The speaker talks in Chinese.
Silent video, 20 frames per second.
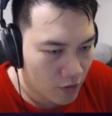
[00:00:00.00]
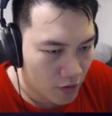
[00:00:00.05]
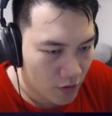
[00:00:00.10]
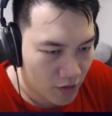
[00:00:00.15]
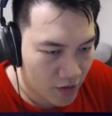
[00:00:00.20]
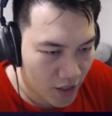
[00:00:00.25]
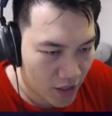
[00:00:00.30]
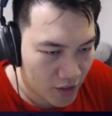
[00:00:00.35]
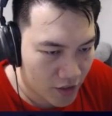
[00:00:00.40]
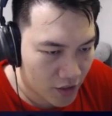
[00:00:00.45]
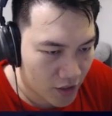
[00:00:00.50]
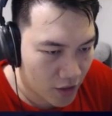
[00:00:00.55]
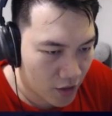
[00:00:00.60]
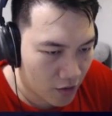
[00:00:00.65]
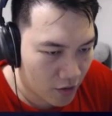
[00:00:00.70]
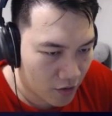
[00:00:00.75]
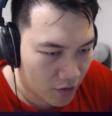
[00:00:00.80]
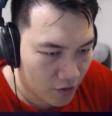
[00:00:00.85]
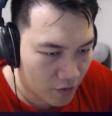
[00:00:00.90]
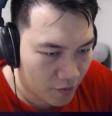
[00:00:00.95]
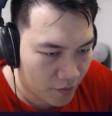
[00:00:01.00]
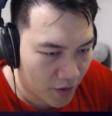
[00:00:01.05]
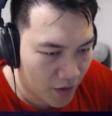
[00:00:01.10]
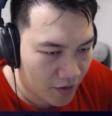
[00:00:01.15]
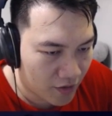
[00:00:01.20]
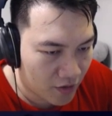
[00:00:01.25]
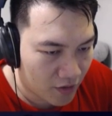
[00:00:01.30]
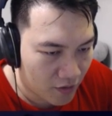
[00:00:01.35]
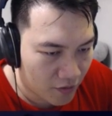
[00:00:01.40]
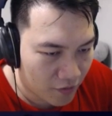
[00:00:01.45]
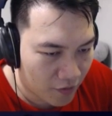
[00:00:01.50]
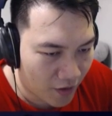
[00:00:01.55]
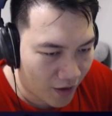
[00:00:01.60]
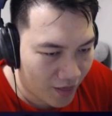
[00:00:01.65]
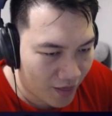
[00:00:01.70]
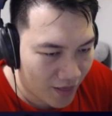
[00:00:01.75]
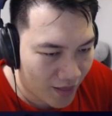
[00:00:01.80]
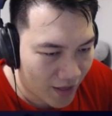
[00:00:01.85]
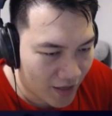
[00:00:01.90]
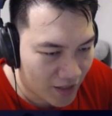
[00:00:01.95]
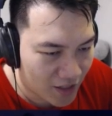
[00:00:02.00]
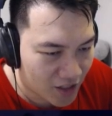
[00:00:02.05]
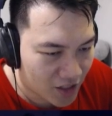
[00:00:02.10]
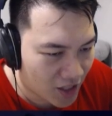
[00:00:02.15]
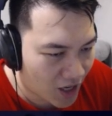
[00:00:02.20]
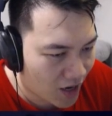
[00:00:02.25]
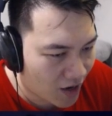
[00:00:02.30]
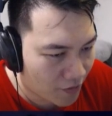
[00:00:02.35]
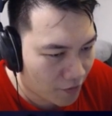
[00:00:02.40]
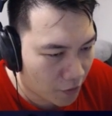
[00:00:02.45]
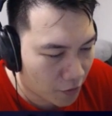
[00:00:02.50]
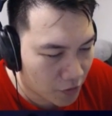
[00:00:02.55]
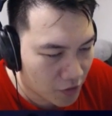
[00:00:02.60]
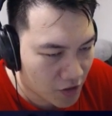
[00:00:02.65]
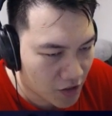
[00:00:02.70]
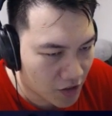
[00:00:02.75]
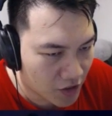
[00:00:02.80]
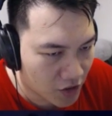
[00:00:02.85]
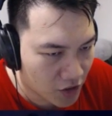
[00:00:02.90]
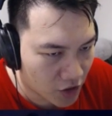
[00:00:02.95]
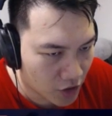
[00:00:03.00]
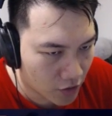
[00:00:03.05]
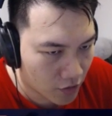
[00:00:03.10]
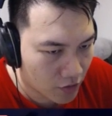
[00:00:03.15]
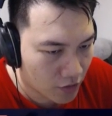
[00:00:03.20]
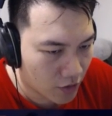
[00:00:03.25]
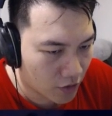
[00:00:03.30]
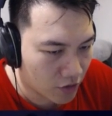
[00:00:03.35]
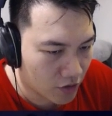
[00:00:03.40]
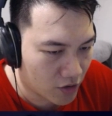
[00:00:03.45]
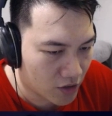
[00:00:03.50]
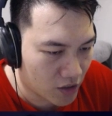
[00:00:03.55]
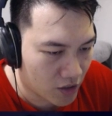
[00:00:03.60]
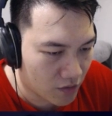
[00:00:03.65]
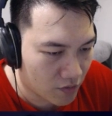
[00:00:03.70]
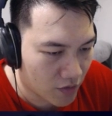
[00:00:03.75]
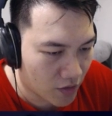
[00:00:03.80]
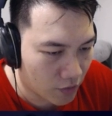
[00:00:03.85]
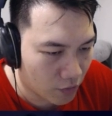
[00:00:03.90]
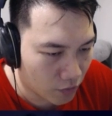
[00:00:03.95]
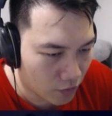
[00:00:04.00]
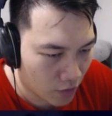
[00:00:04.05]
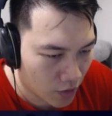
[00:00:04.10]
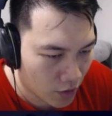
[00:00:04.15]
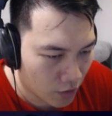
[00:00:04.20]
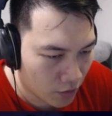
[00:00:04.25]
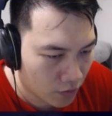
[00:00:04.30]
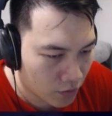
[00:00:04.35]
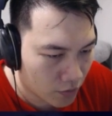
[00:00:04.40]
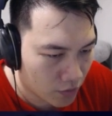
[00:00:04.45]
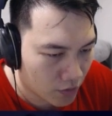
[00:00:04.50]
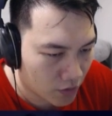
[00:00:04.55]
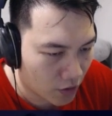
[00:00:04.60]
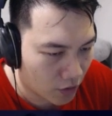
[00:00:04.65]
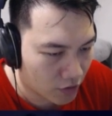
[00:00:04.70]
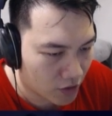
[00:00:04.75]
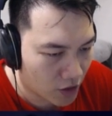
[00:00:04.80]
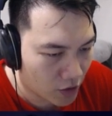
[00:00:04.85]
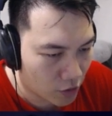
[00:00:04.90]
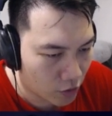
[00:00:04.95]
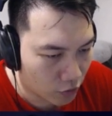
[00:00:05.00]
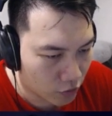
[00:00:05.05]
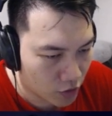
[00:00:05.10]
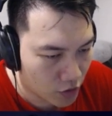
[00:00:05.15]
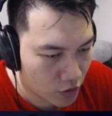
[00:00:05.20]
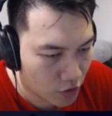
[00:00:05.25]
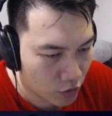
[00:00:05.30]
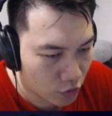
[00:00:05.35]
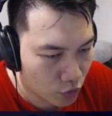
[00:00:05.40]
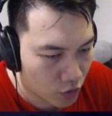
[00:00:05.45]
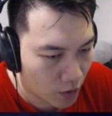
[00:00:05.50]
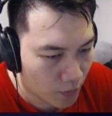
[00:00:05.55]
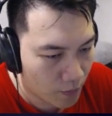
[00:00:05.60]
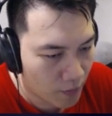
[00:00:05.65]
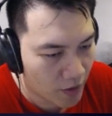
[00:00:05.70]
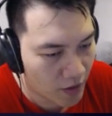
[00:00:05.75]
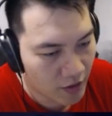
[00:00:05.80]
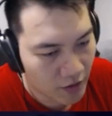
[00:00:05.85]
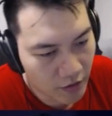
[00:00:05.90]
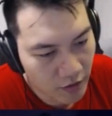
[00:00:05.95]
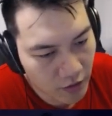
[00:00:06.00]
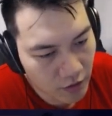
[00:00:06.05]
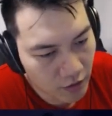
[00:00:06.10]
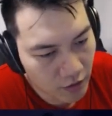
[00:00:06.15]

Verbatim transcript: 接下来这个凡雷莎风行者，然后是7费56，然后战吼是装备